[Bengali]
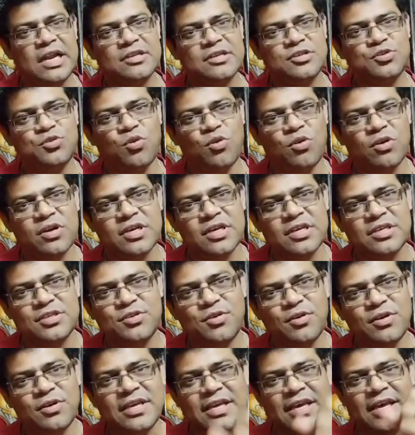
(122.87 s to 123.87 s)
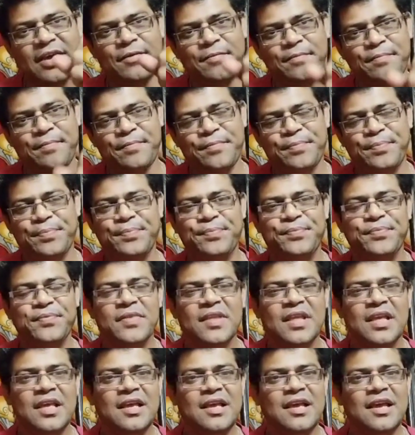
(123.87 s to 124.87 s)
সঙ্গে সঙ্গে
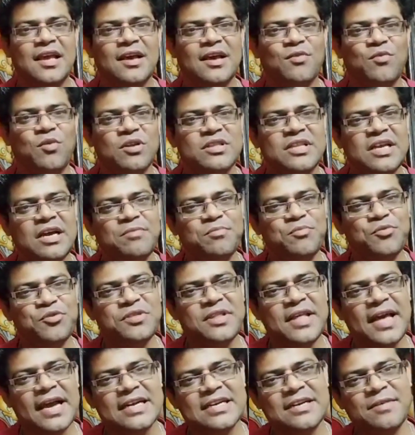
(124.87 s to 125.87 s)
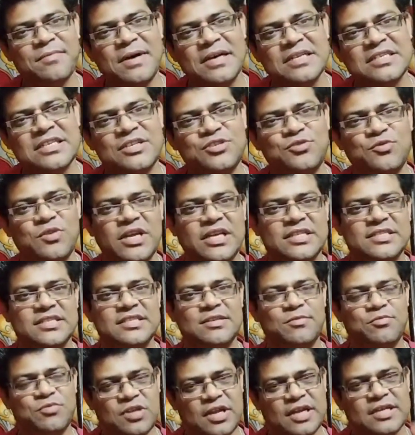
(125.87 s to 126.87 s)
কথার মধ্যে একটা ভাষা চলে আসছে
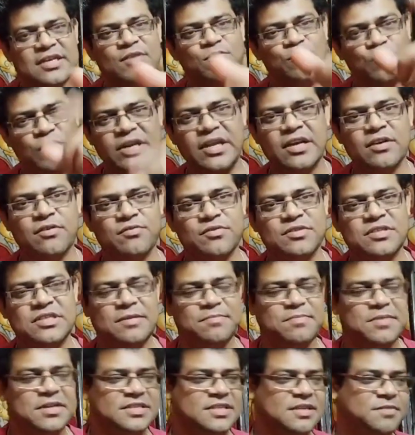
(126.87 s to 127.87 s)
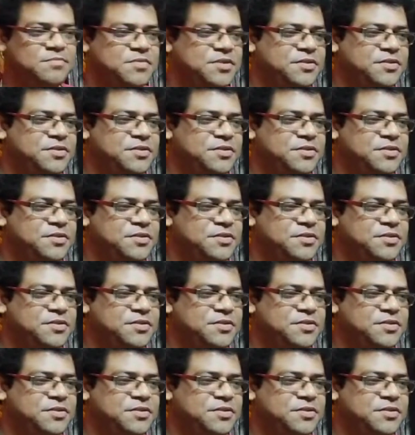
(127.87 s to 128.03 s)
যেমন একটা উল্লেখ করছি আপনার সামনে